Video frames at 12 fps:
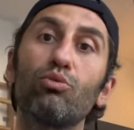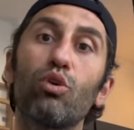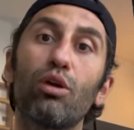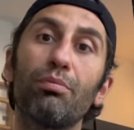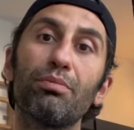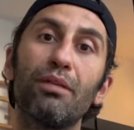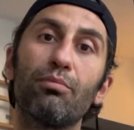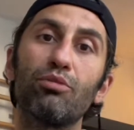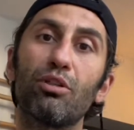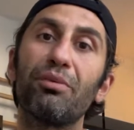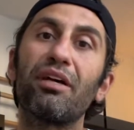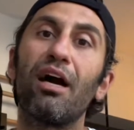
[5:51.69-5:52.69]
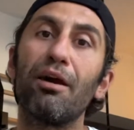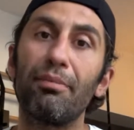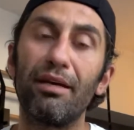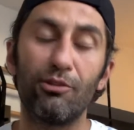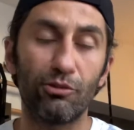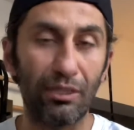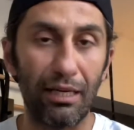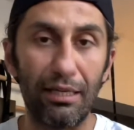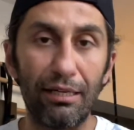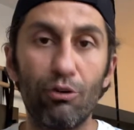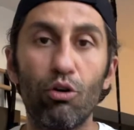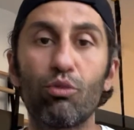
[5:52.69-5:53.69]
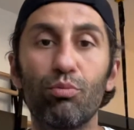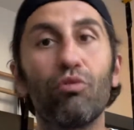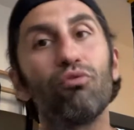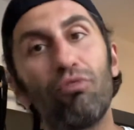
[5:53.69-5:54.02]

Çorabın da burada bir kayma özelliği yok mu?